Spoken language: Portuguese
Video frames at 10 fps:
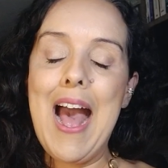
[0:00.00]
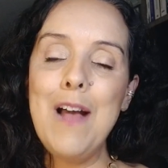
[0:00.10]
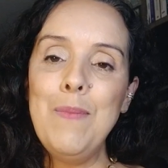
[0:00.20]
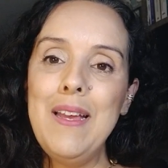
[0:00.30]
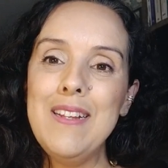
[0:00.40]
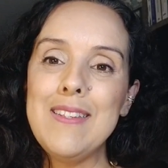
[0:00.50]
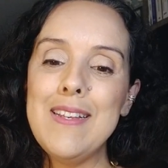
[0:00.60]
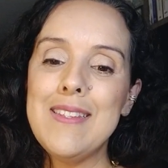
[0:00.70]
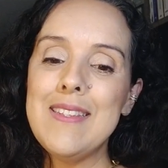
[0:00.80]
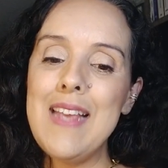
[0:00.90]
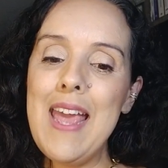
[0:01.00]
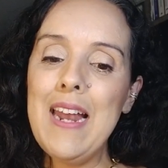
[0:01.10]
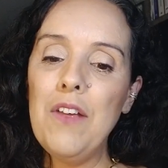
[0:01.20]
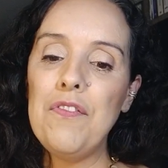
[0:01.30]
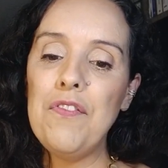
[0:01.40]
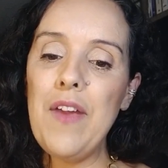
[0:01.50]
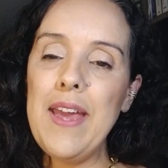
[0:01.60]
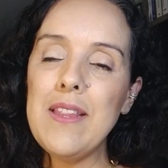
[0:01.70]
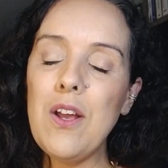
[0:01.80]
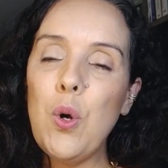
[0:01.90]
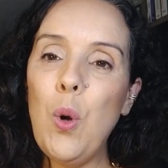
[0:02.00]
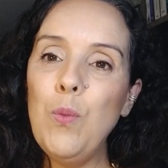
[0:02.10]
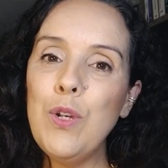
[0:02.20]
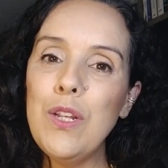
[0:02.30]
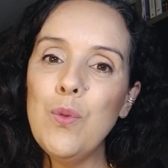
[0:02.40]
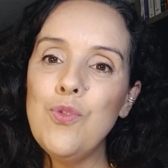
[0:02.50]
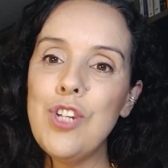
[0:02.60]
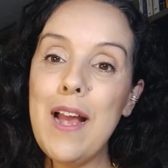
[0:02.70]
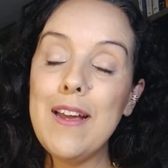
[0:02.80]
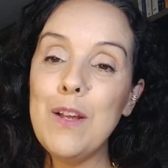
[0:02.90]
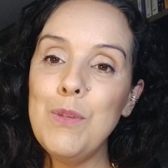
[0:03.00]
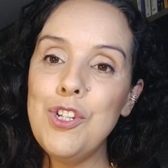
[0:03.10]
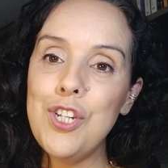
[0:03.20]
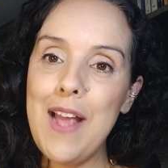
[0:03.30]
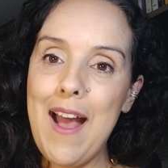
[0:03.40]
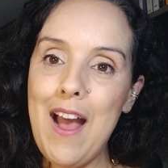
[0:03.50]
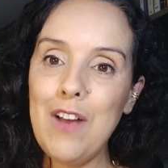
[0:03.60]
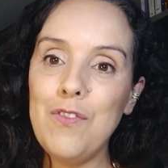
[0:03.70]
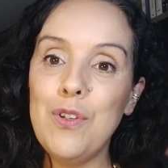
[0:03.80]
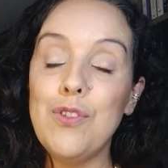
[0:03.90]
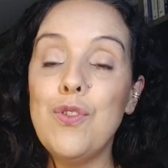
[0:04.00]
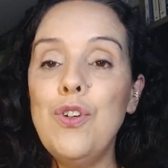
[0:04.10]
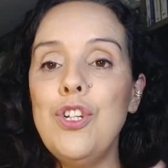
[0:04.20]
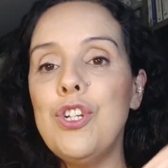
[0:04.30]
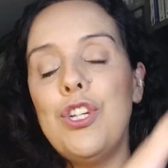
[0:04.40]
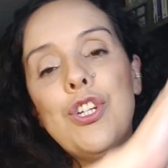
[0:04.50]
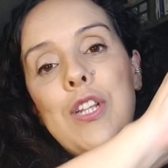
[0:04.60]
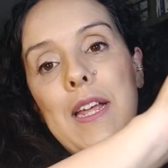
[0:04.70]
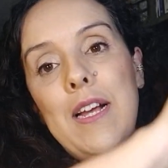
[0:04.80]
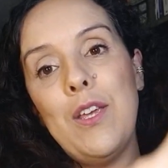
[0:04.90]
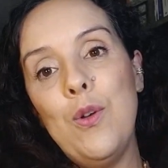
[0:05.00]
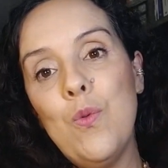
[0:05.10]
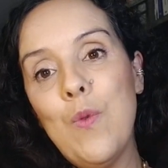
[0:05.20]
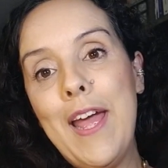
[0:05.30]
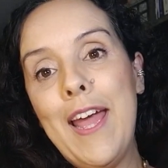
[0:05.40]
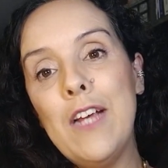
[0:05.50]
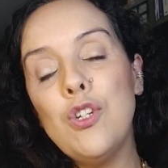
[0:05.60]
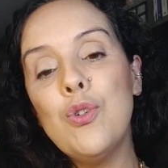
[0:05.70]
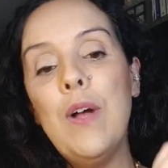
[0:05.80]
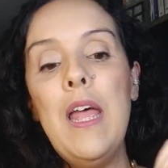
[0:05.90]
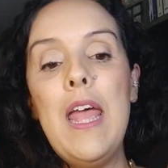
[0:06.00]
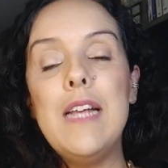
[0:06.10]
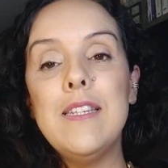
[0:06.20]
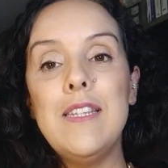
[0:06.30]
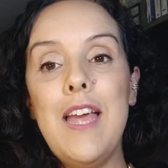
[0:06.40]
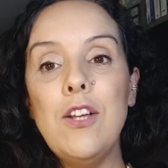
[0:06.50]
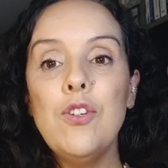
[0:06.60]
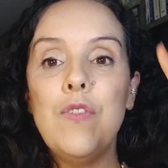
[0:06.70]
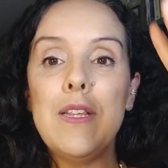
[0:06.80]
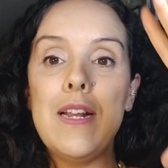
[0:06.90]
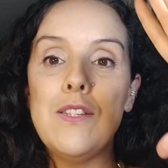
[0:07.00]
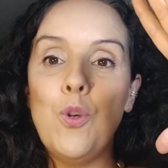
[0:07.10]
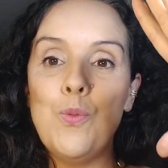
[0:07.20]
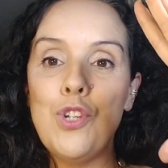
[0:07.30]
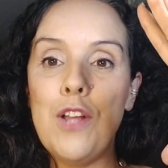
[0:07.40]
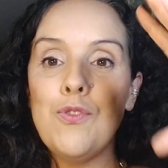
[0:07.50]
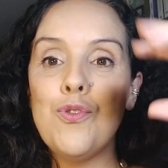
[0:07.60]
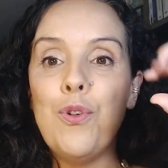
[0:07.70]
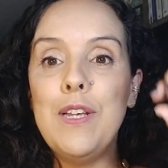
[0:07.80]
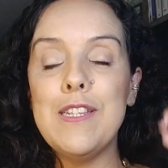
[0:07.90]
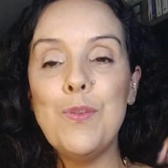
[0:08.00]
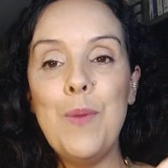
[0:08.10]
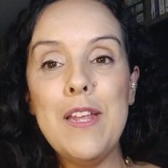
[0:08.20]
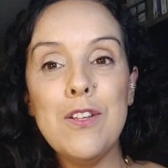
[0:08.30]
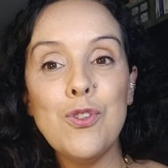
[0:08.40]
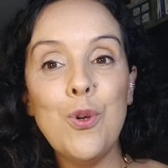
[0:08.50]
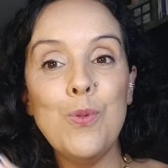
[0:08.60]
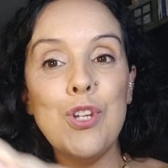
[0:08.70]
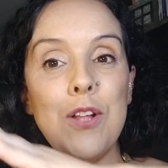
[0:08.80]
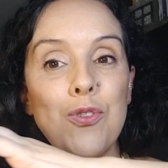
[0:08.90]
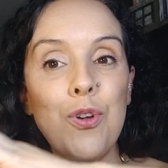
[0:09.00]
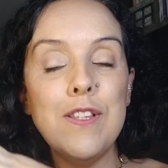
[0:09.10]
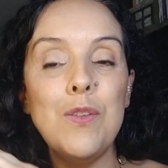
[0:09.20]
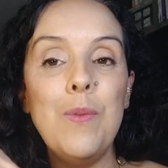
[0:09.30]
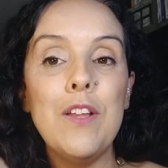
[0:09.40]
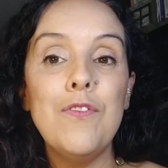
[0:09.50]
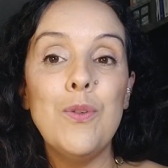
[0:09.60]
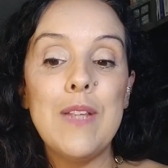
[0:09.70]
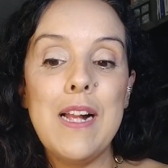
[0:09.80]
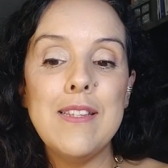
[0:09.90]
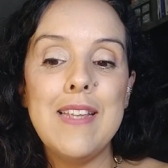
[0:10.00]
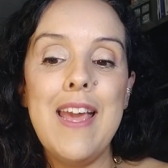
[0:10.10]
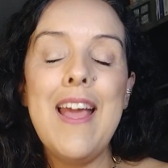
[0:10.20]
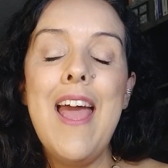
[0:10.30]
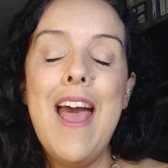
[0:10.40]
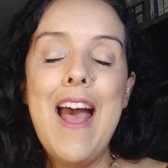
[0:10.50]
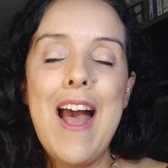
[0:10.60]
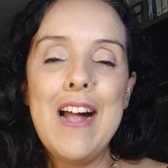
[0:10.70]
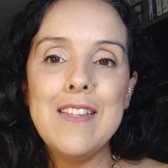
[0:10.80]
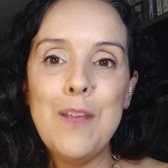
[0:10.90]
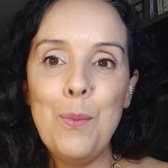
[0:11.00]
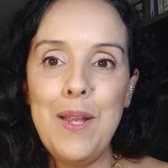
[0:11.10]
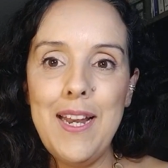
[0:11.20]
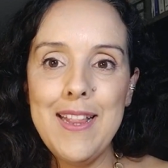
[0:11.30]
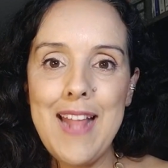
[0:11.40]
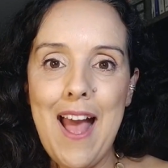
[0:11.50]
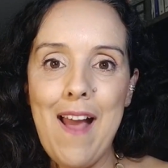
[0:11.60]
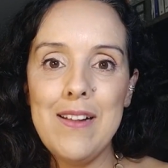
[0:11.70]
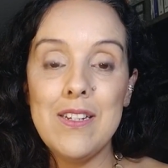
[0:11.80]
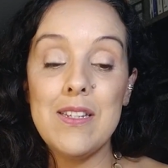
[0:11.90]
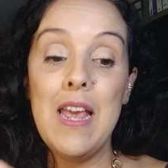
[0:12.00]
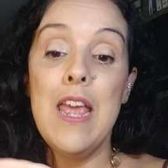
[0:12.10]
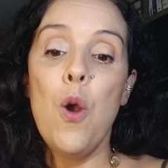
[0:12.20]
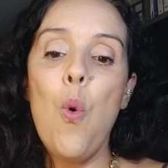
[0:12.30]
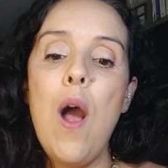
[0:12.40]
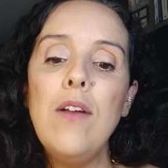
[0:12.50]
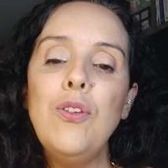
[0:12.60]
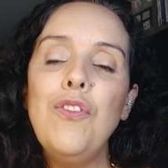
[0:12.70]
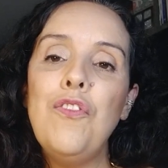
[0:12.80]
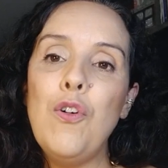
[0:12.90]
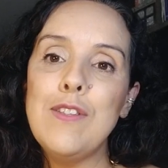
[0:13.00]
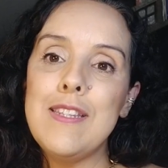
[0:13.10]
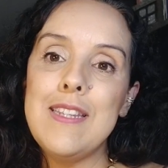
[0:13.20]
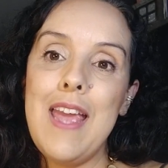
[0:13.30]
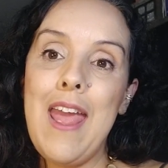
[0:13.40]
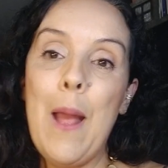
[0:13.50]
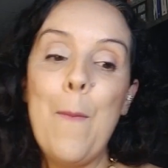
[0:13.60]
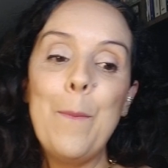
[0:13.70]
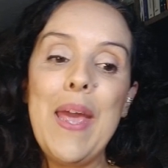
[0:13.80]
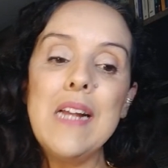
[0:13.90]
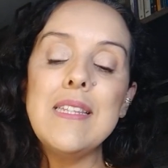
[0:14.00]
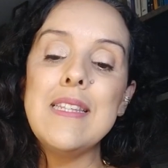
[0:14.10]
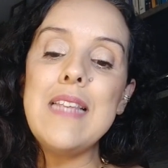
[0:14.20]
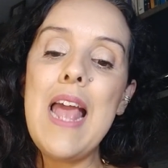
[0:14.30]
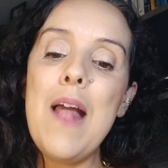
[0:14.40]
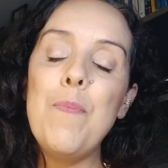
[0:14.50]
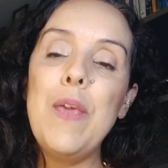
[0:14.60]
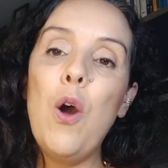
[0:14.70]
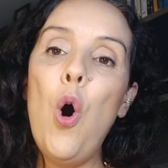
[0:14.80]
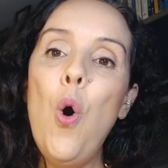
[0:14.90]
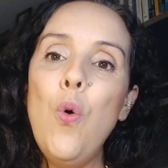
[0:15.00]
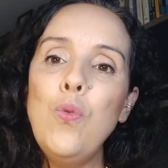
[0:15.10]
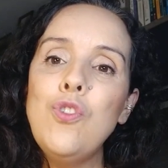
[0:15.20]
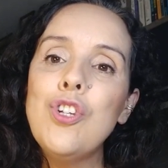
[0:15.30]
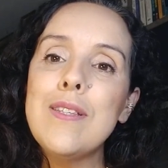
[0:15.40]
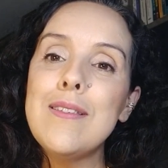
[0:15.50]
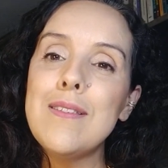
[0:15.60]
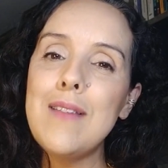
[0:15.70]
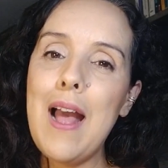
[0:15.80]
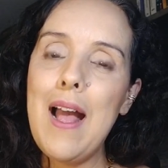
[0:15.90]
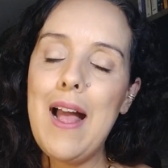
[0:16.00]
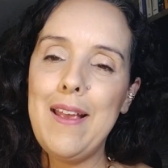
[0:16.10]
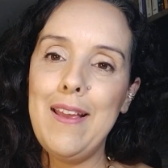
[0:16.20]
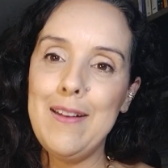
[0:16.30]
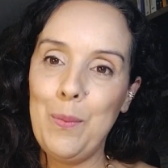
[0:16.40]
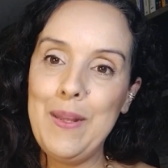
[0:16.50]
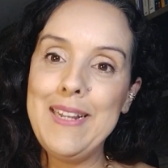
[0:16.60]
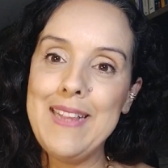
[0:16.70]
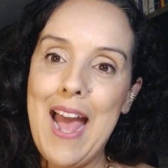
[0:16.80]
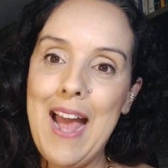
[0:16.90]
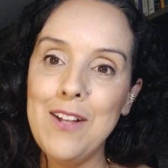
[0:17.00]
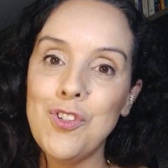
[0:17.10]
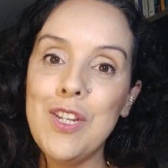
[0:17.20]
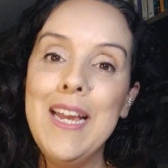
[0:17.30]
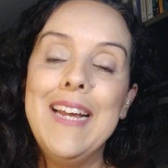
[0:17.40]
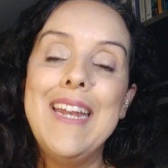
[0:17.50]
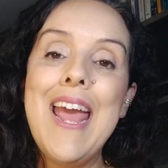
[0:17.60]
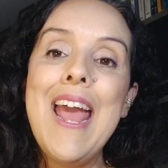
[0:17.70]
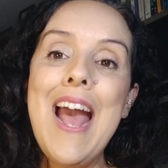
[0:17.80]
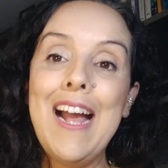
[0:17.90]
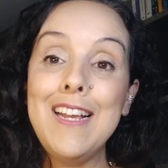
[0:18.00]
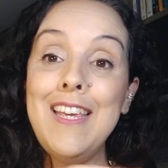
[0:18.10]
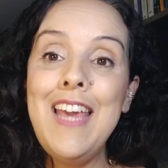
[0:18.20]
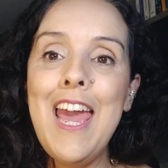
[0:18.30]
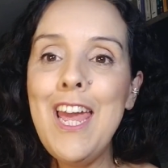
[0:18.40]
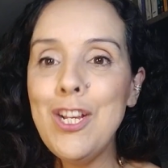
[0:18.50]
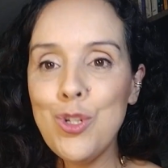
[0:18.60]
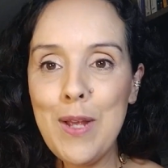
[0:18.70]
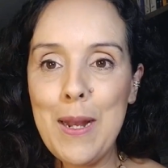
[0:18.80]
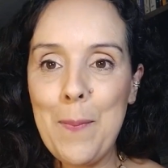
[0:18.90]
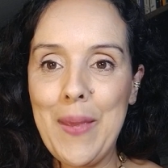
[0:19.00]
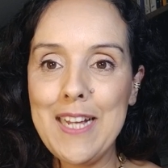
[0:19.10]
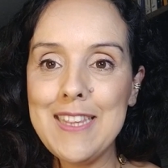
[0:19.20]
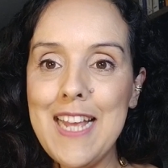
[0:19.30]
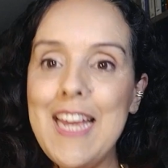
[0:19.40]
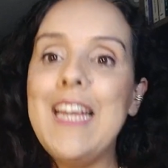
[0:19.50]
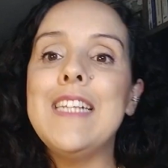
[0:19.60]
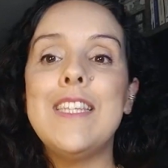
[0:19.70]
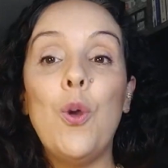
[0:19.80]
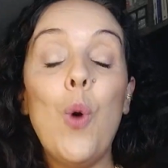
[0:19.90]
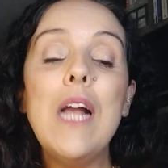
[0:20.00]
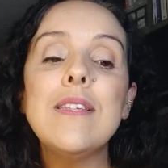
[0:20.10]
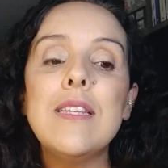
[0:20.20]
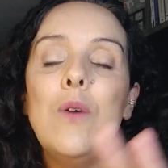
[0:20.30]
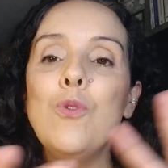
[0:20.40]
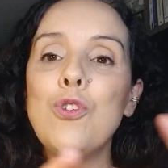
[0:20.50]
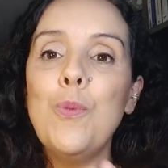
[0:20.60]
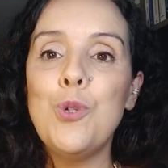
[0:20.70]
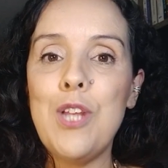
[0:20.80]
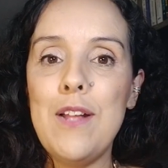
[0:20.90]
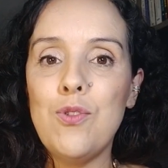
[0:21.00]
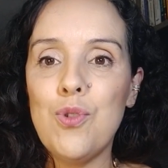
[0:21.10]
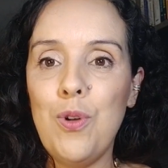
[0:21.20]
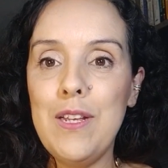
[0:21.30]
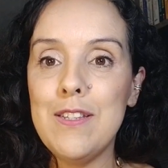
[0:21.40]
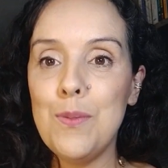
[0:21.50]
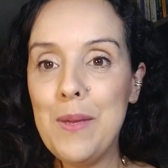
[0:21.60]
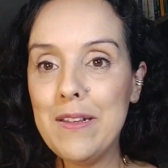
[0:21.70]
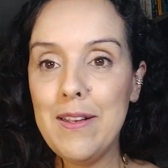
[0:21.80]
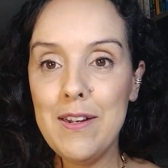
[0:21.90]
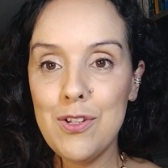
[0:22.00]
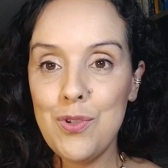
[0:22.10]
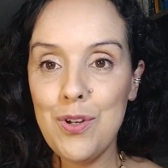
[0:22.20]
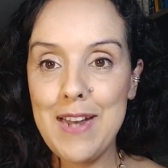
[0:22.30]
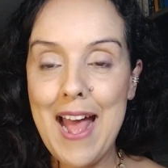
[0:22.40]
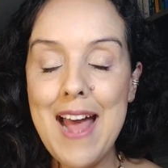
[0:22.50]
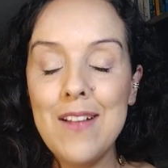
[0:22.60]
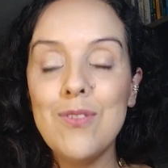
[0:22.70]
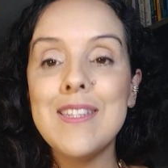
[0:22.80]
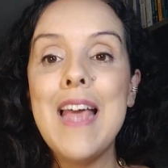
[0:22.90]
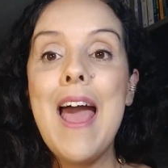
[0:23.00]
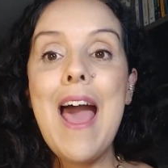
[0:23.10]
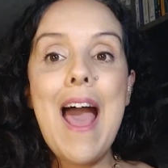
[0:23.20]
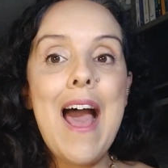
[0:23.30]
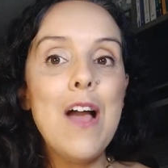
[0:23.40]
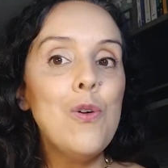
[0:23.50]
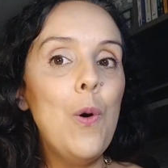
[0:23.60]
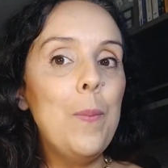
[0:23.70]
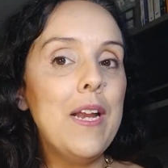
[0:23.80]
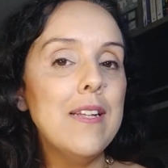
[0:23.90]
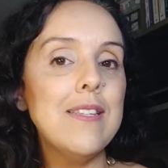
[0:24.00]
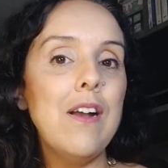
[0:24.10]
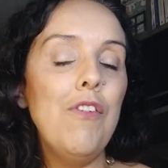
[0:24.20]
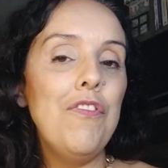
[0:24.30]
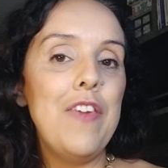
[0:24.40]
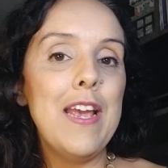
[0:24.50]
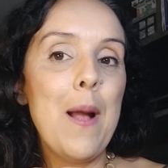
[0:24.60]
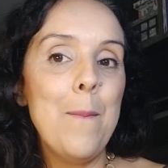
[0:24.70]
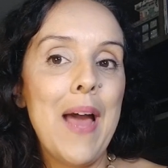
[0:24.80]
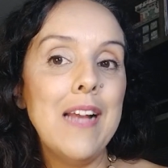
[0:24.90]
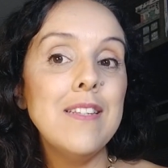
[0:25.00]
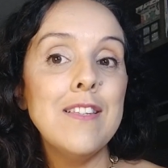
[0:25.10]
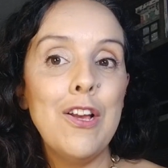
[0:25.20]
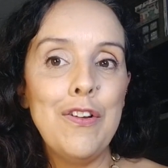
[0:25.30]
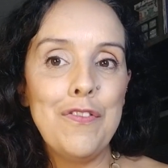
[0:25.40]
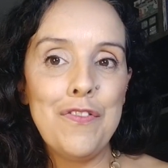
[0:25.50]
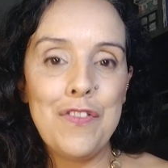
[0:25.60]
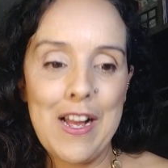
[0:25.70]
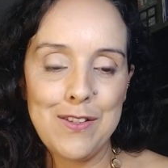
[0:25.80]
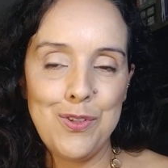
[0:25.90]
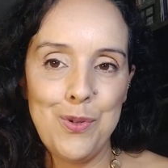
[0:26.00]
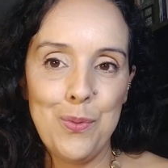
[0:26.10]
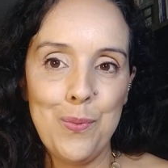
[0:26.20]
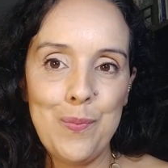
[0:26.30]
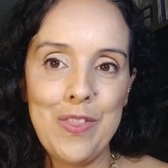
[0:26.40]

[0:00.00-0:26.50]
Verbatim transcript: a BNCC ela é feita como que num diagrama de árvores, onde a gente tem aqui um eixo, esse eixo vai trazer objetos de conhecimento, esses objetos de conhecimento vão trazer as habilidades. Quando você percebe onde está aquela habilidade, né? A que eixo ela pertence, quais são os objetos de conhecimento relacionados, a compreensão fica mais fácil.